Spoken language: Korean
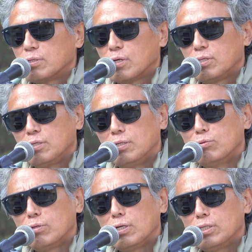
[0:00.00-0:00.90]
사실 이
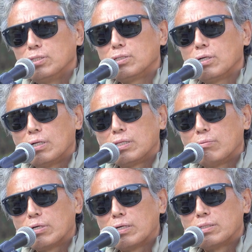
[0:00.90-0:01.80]
노래 신청할
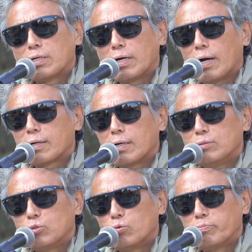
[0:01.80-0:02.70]
때마다 제가
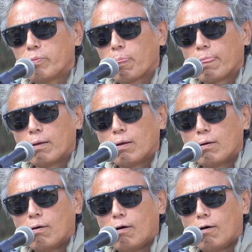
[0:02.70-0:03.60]
약간 좀
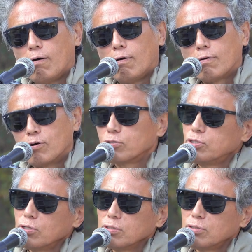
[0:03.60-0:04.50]
어,
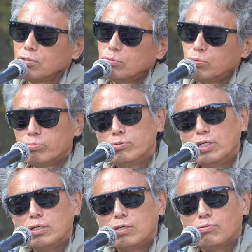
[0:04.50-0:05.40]
걱정스러운
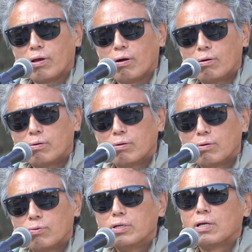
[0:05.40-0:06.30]
부분이 있기도 해요.
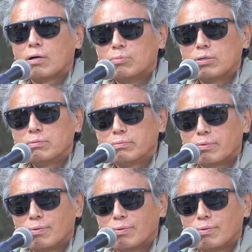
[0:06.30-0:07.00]
왜냐하면